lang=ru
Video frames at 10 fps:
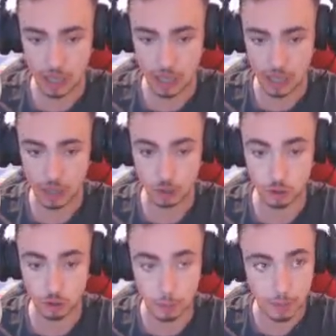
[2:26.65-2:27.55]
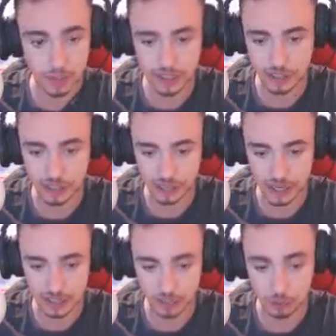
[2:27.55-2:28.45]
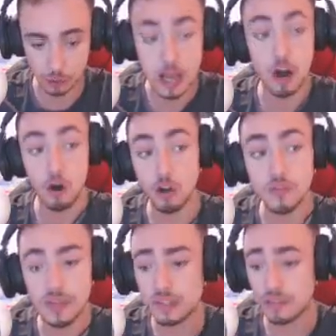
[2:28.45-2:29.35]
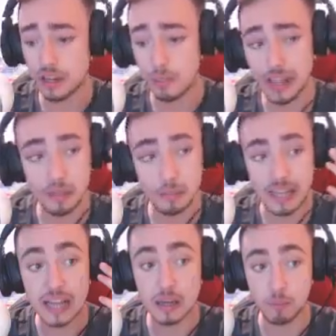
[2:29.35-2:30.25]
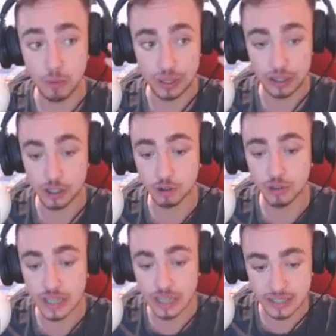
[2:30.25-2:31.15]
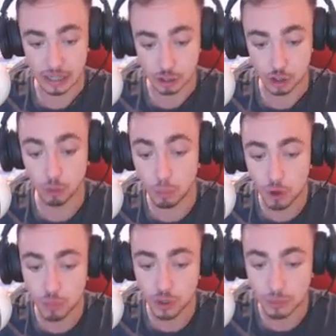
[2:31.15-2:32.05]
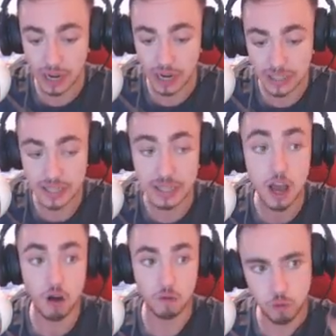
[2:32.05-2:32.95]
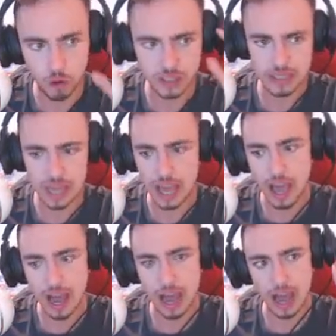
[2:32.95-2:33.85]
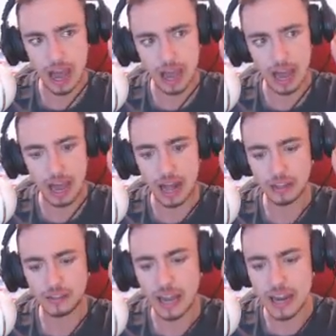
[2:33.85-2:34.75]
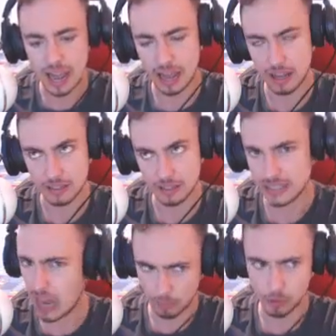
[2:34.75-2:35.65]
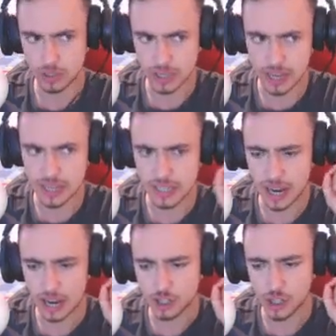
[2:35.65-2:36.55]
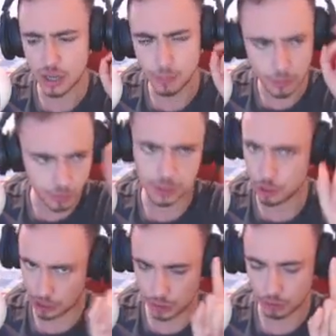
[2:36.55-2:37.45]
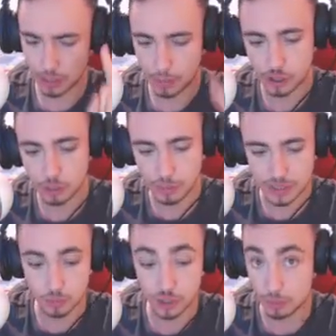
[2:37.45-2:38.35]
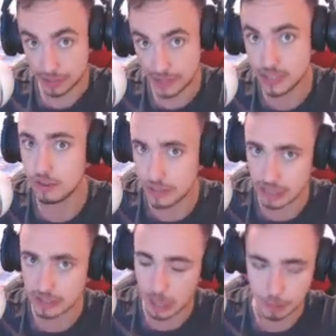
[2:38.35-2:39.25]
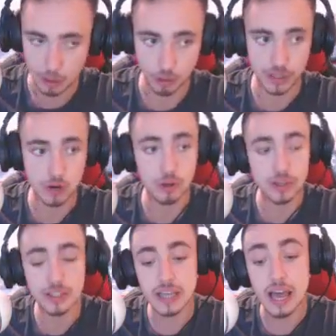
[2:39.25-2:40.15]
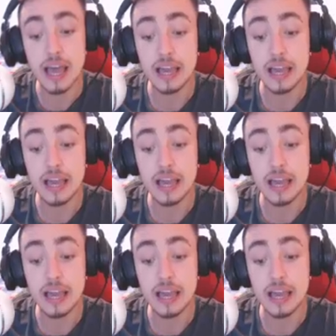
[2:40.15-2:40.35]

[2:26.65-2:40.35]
Да, да попади ты наконец-то вот. Он вызвал, ребята, меня на бой. И что он сказал? Что бой будет проходить возле а, алтаря Забдуса, если я хорошенько помню. Мы еще сейчас туда пойдем и посмотрим, действительно там ли он находится.